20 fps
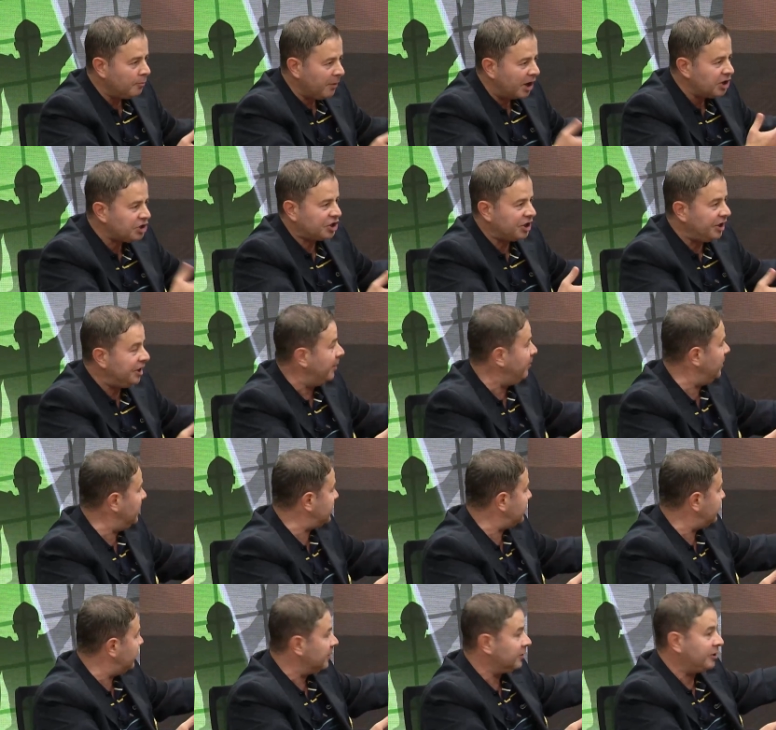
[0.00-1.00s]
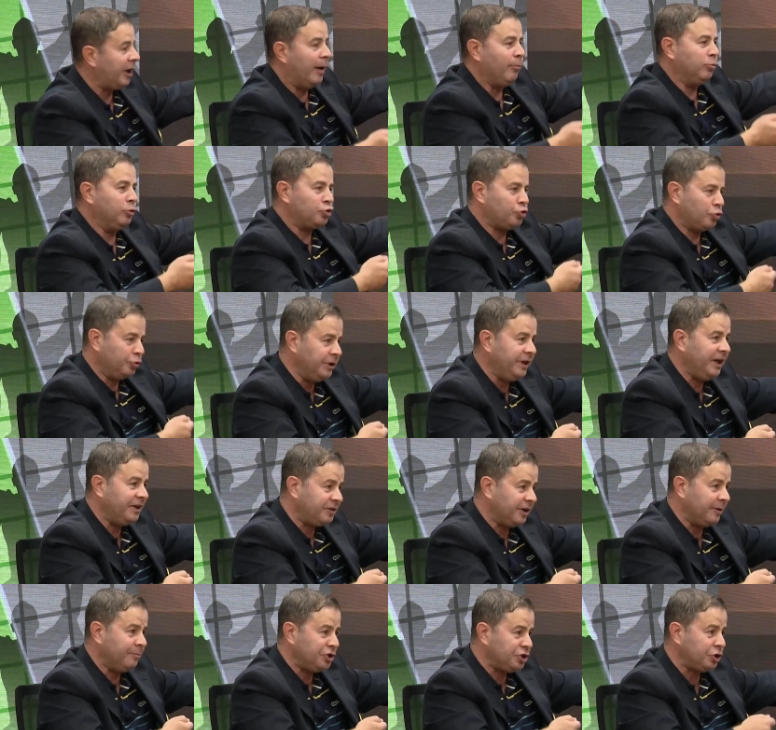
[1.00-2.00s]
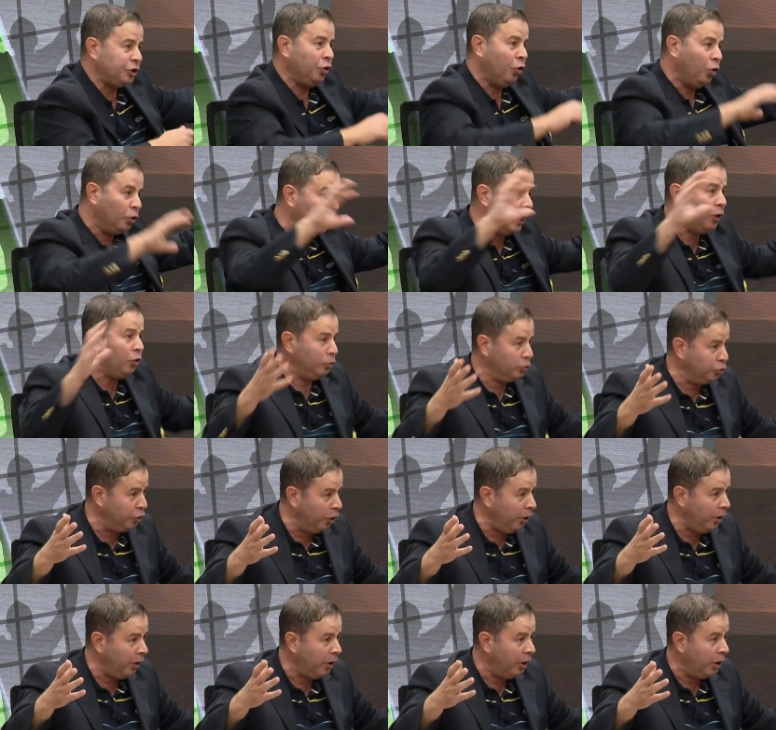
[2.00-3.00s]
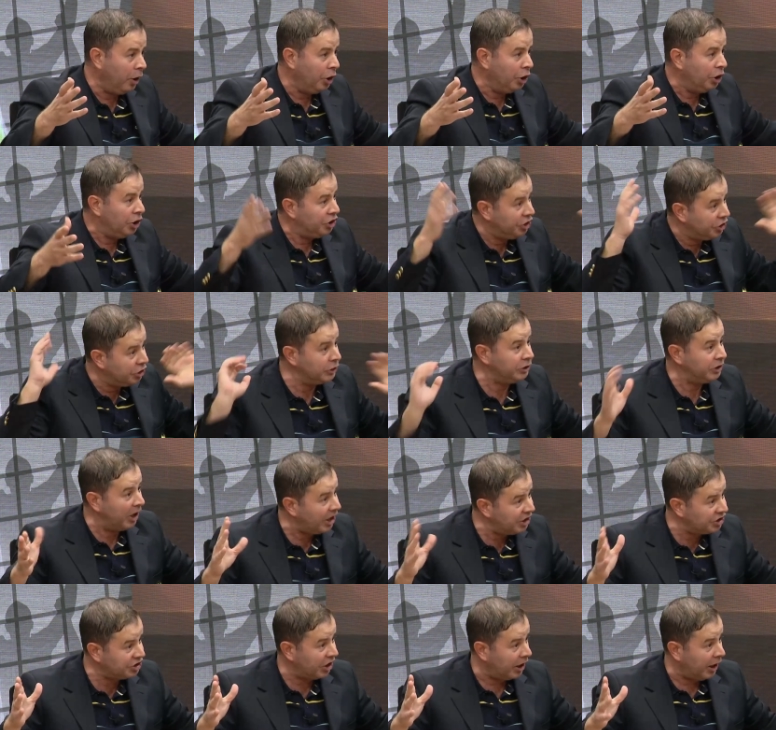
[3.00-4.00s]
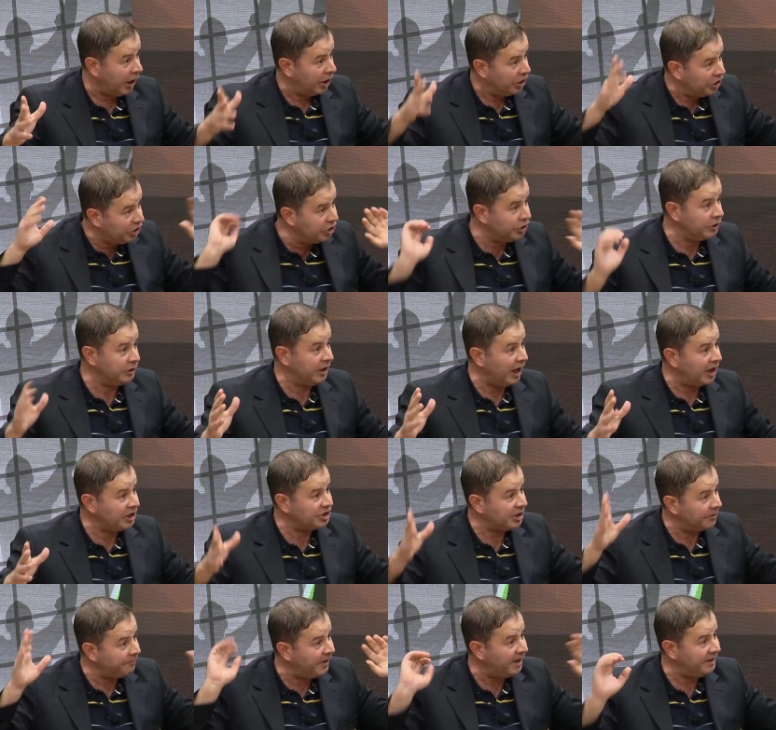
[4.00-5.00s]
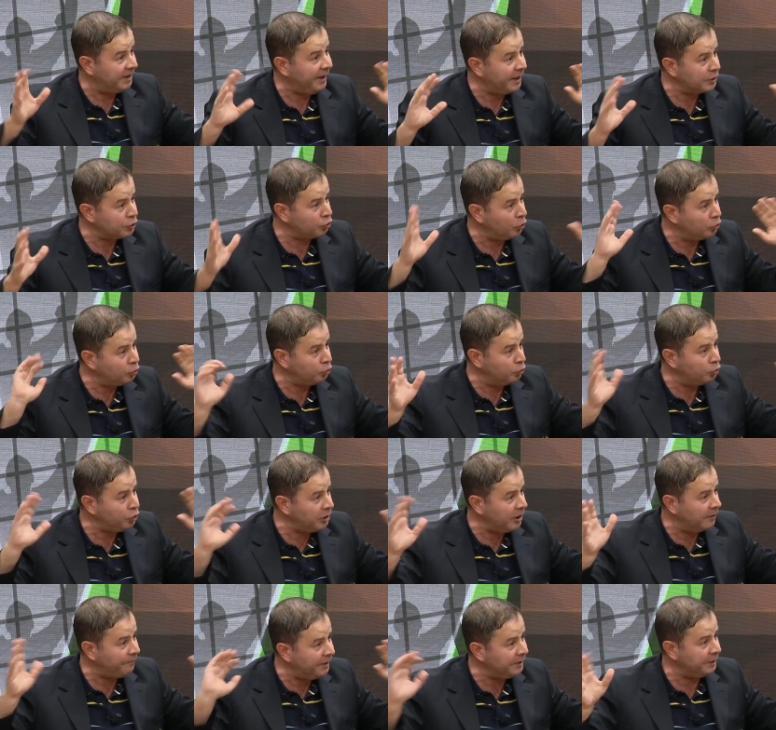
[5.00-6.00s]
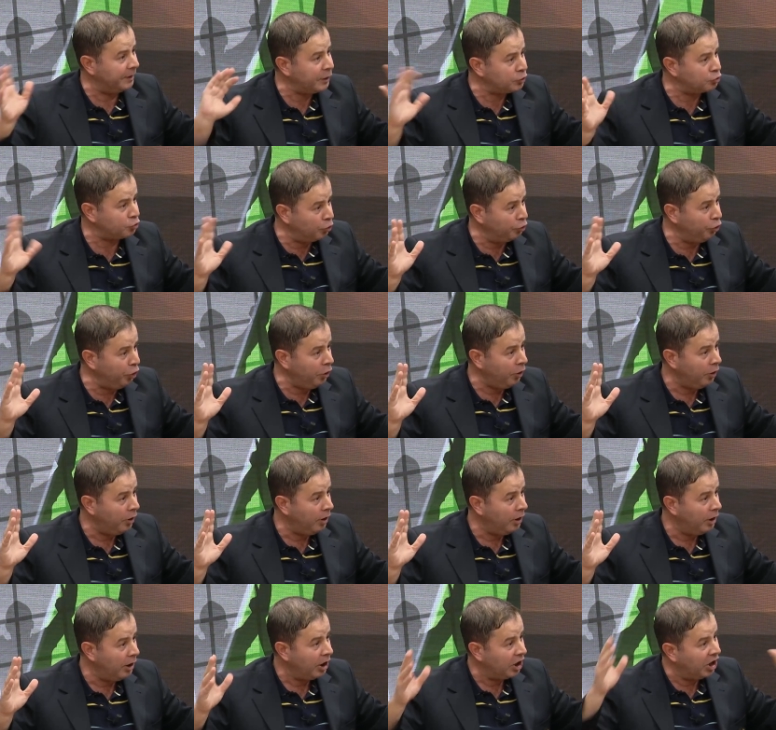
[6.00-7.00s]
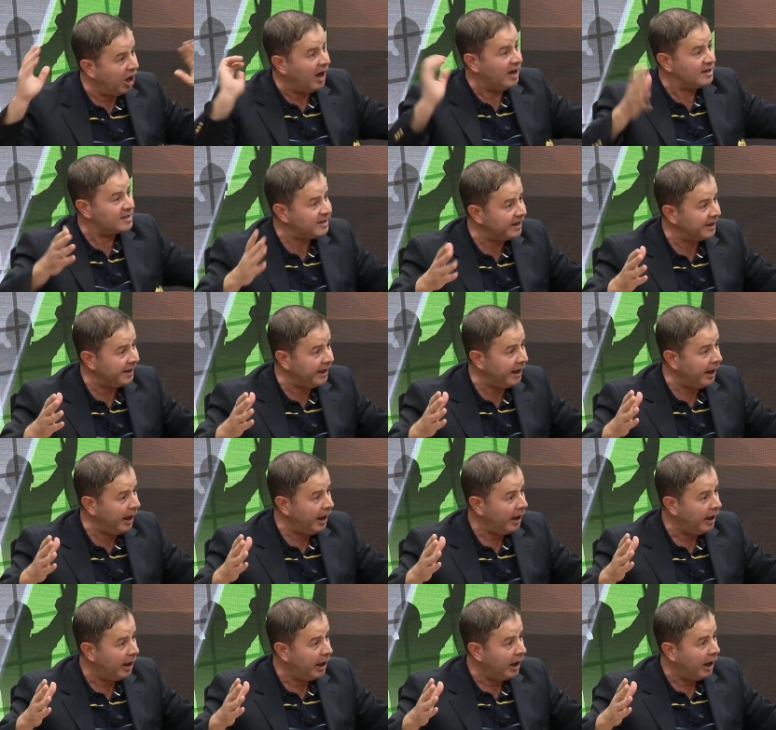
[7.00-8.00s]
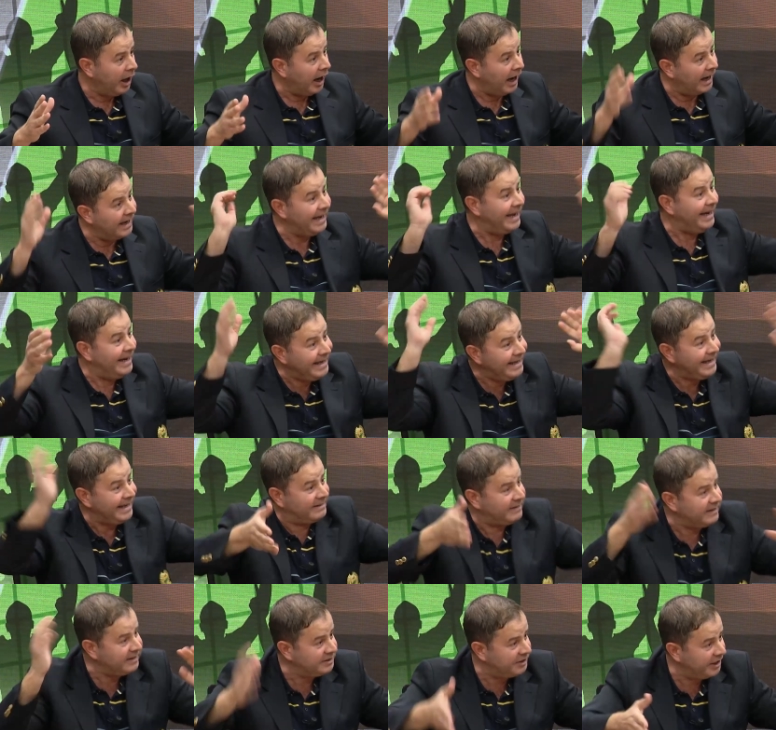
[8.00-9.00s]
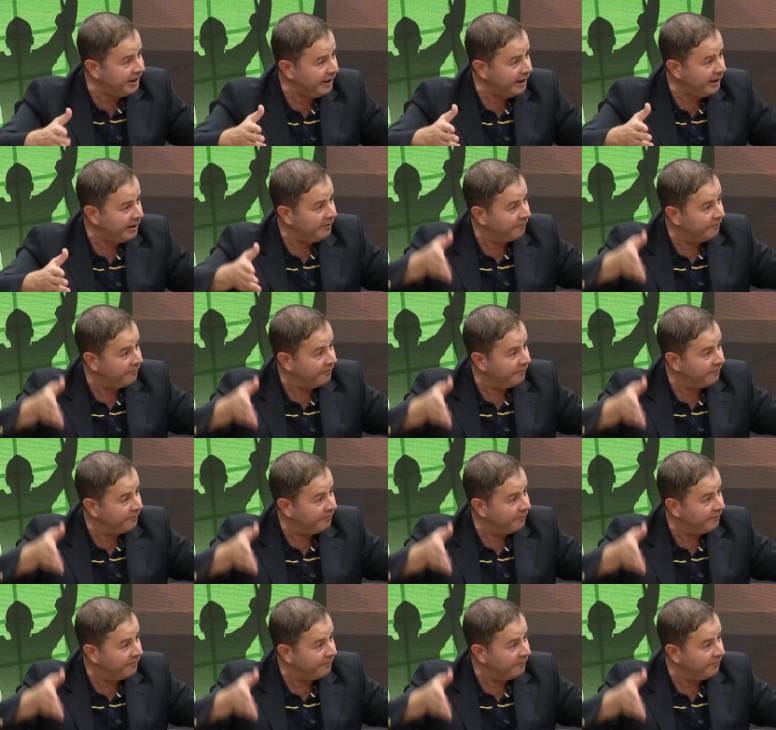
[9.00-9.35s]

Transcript: başkanımız tablosunu getirmiş diye olay oluyor. Yıllarca, yıllarca federasyon, Türkiye Federasyonu Galatasaray'a Aleli getirdi,